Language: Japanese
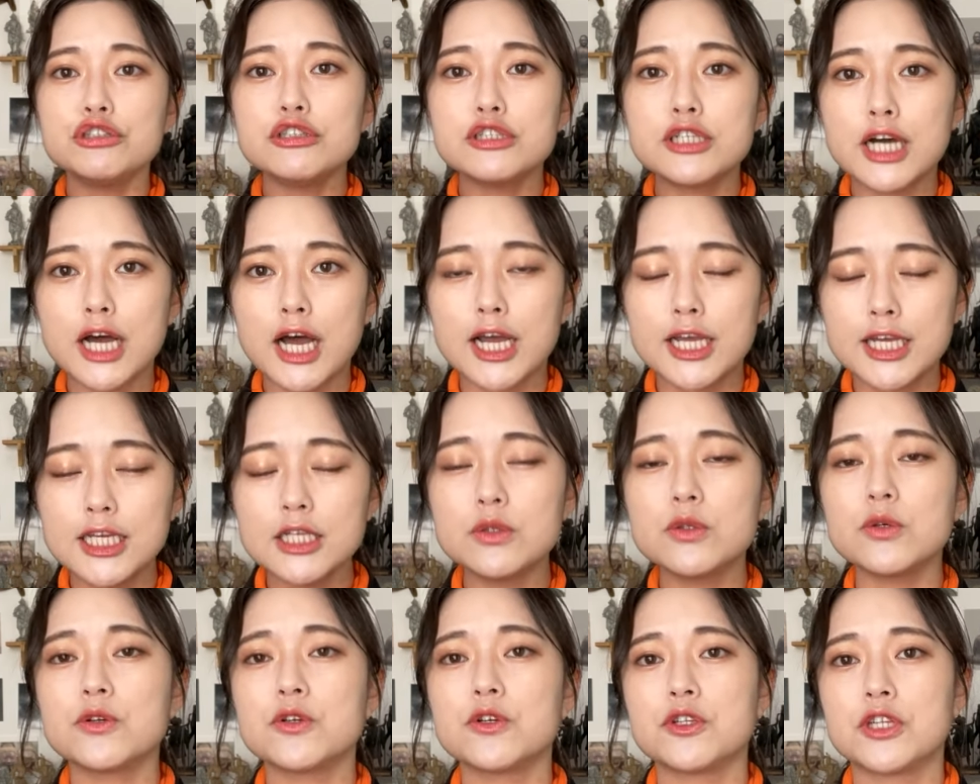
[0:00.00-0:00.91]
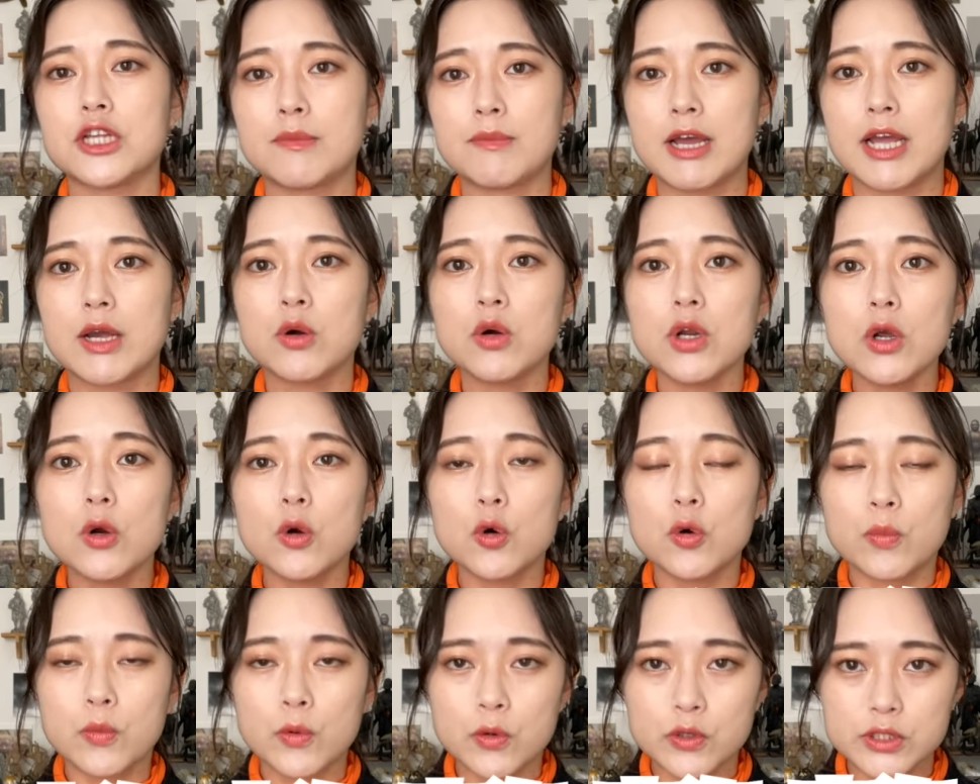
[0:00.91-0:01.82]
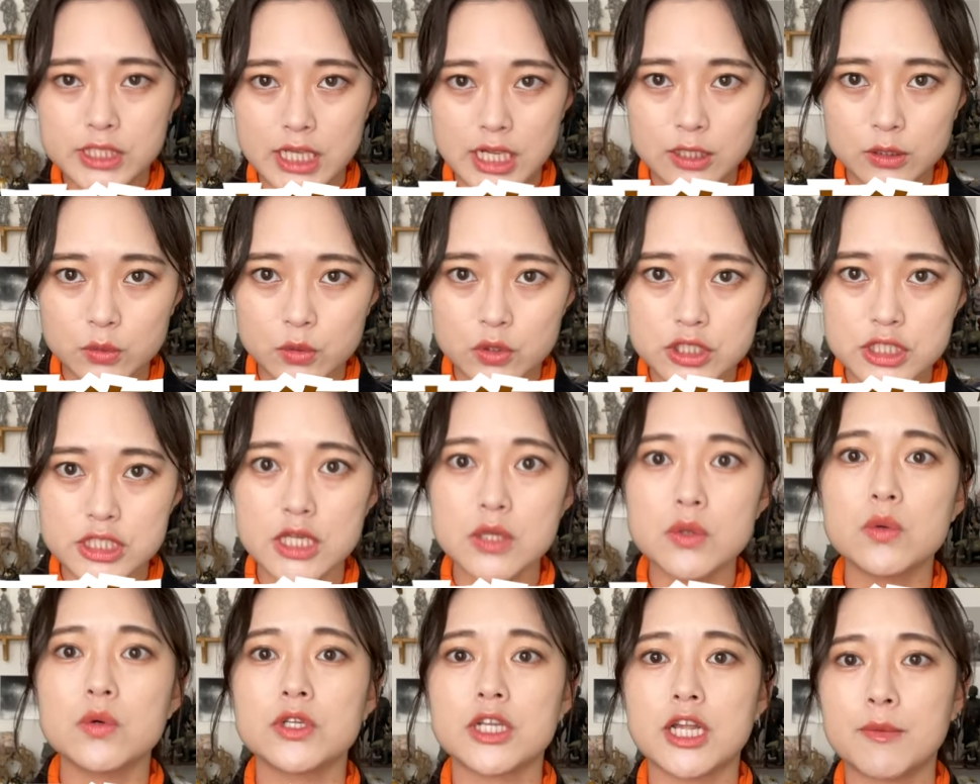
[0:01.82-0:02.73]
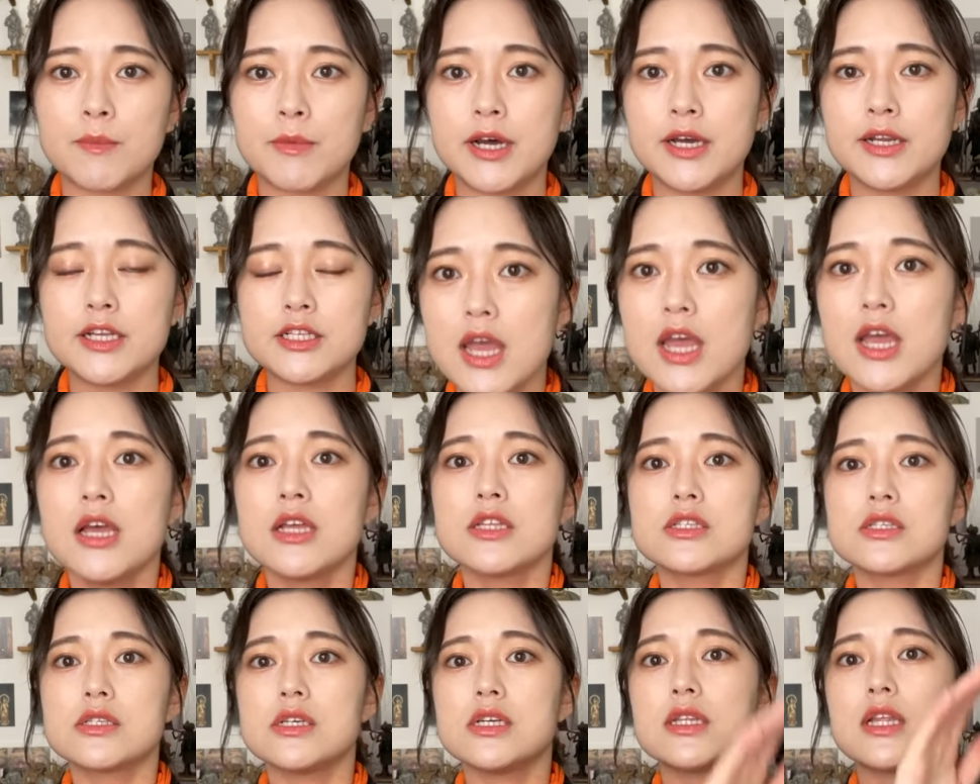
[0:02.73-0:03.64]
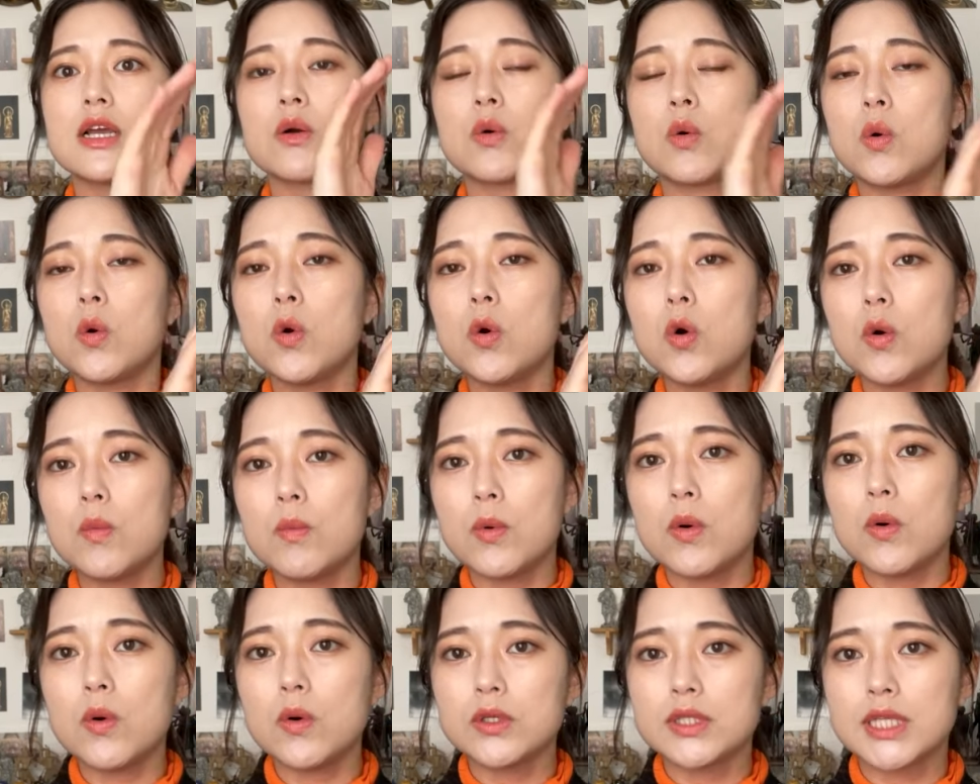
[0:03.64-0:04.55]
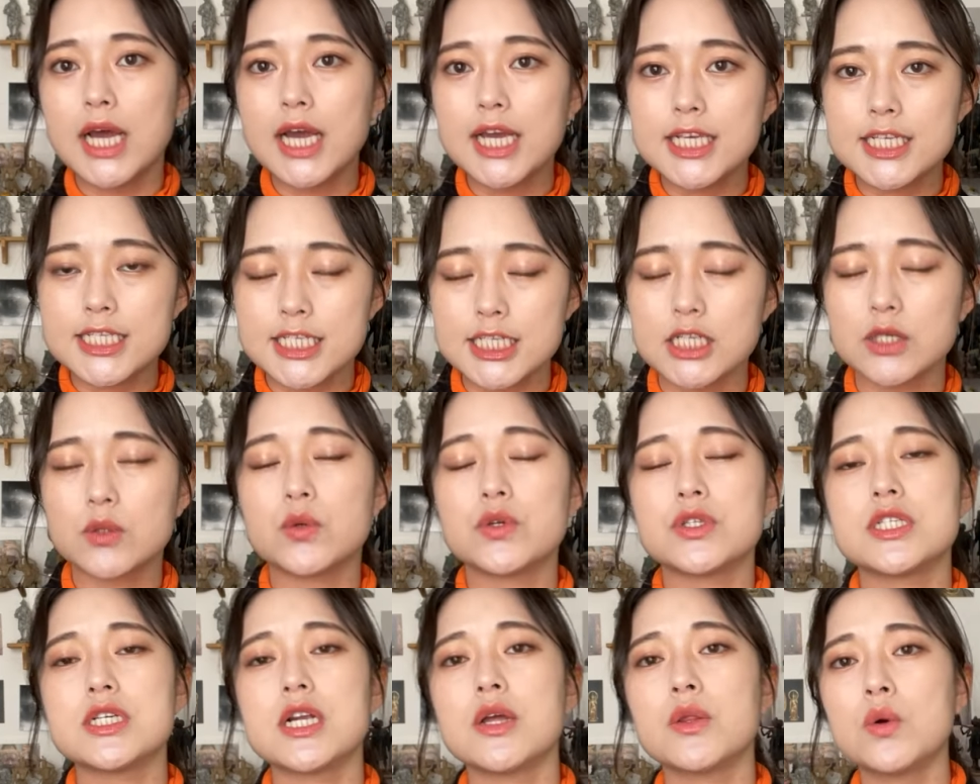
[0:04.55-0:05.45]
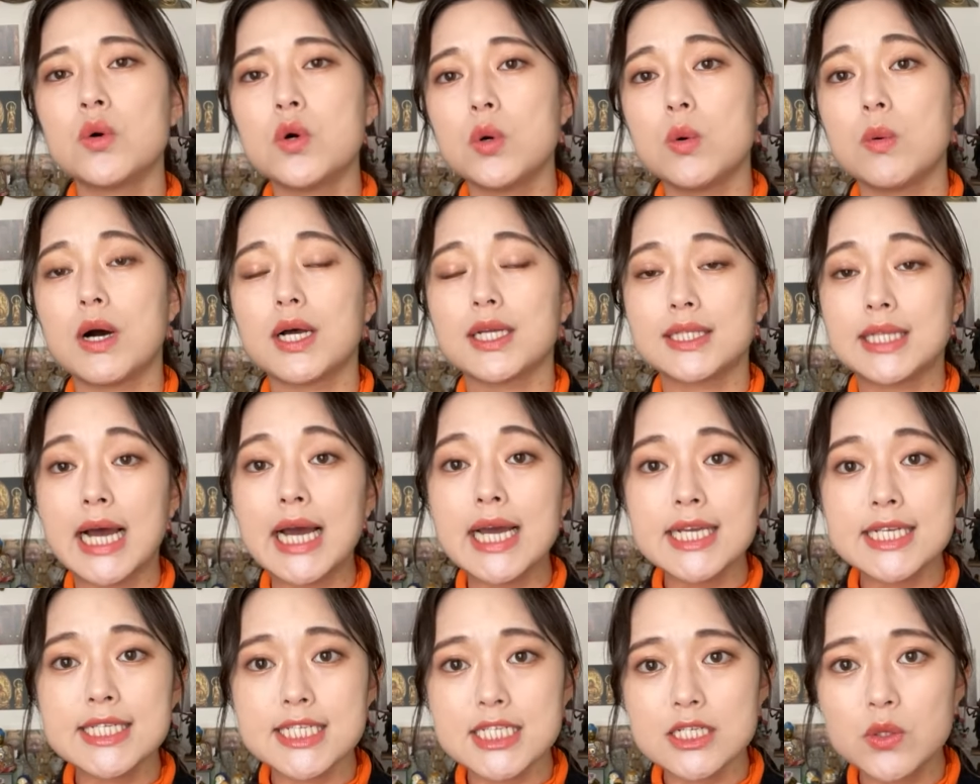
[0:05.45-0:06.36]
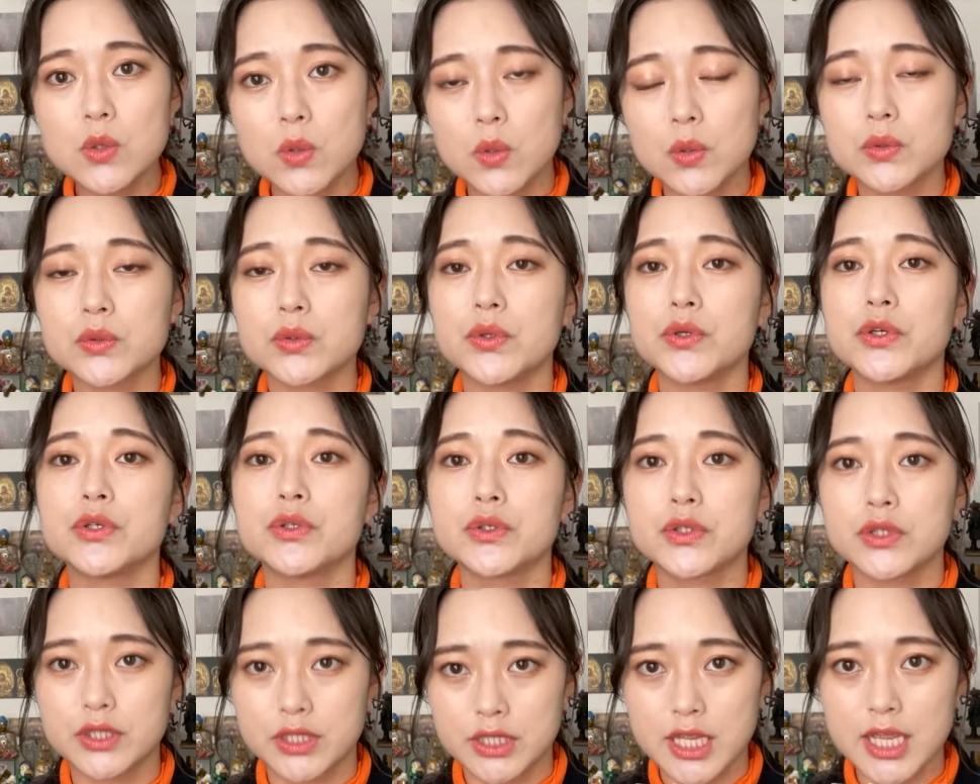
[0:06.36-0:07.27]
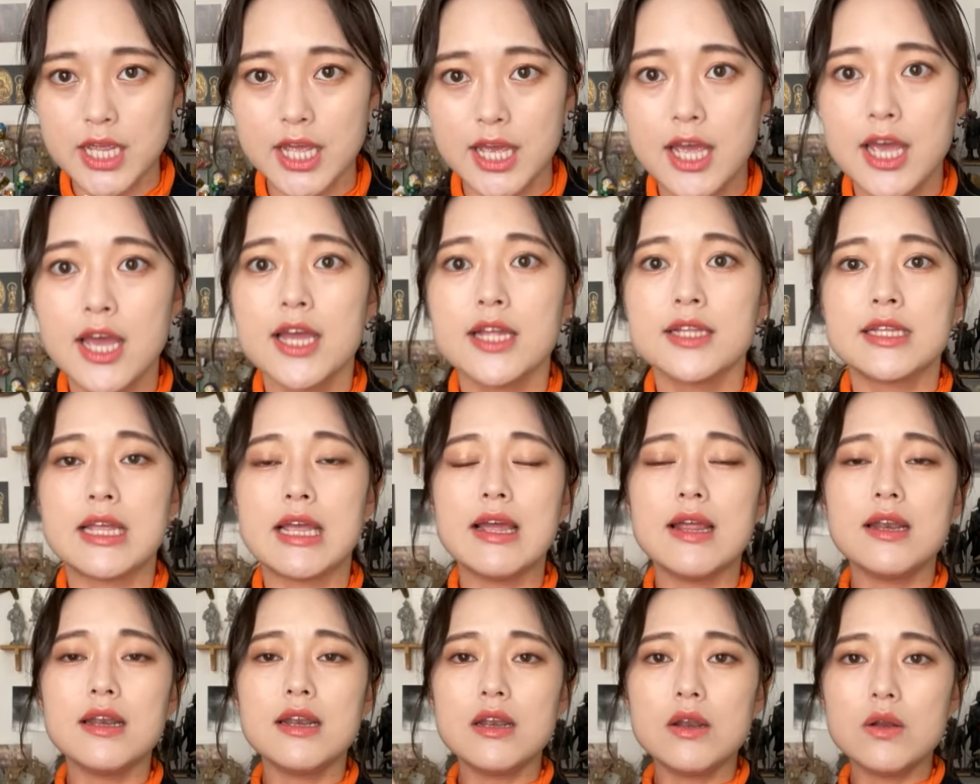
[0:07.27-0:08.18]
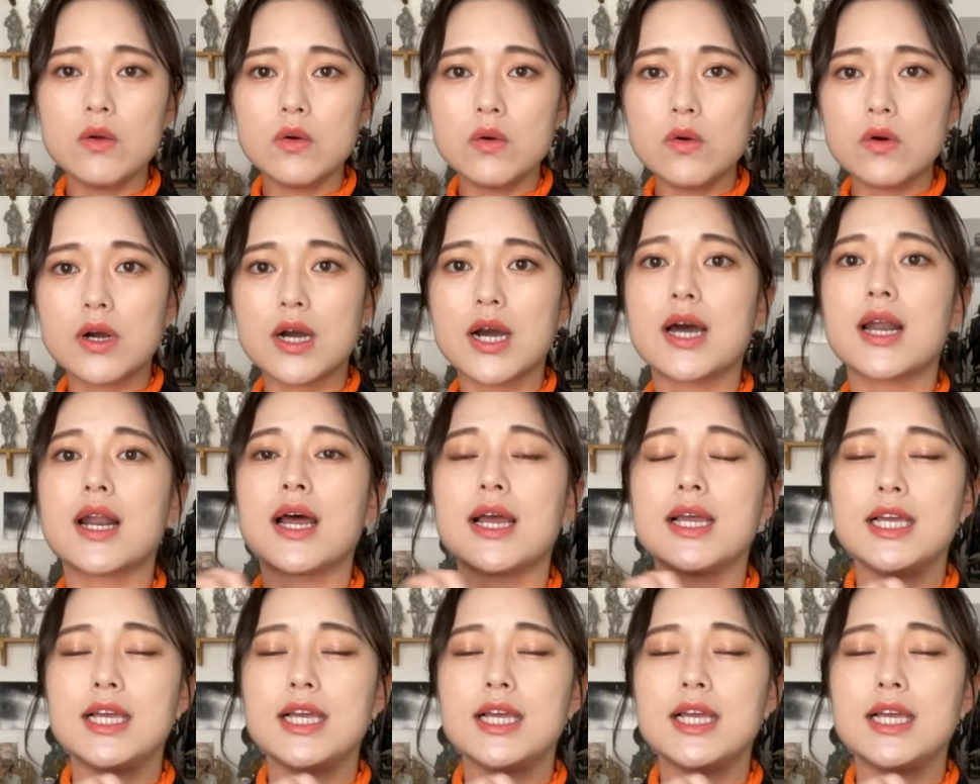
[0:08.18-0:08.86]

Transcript: 空海という名前これお坊さんとしてのお名前です続いて弘法大師こちらの方は大師号といって天皇から